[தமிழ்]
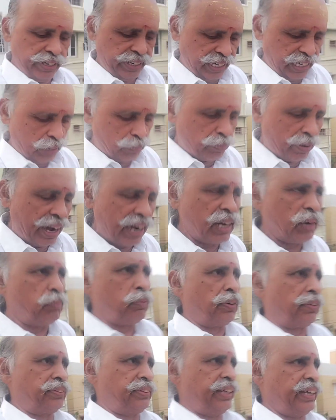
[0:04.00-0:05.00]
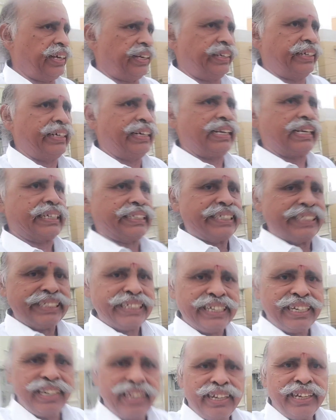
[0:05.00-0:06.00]
இன்றைக்கி பார்க்க போகிறது
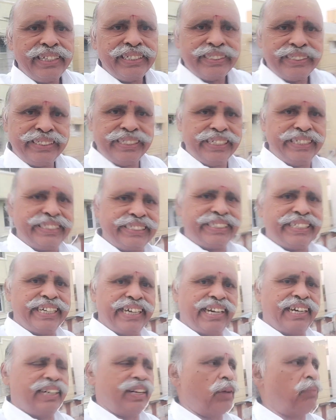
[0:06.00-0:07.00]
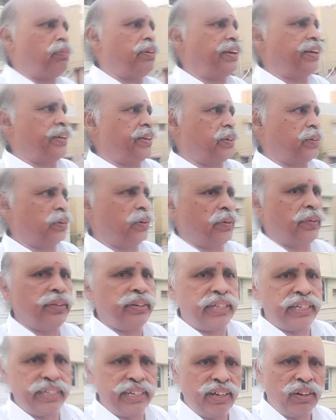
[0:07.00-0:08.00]
சிஷ்யன் எப்படி
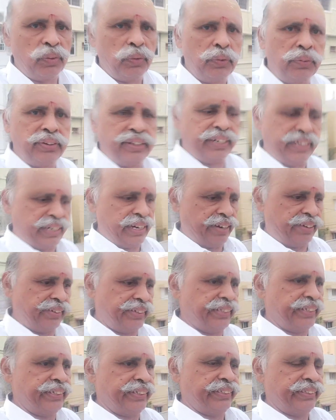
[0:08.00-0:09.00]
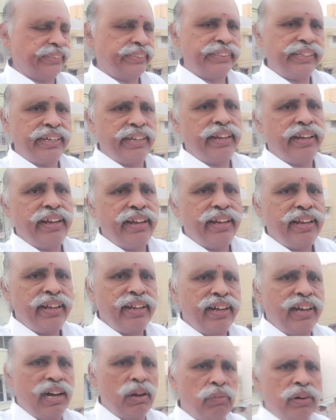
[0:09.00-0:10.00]
இருக்கணும்ட்டுங்க குருக்கிட்ட
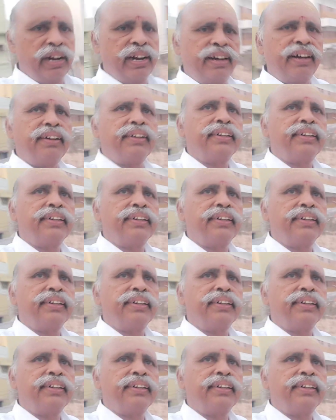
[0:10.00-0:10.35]
ஆமாங்க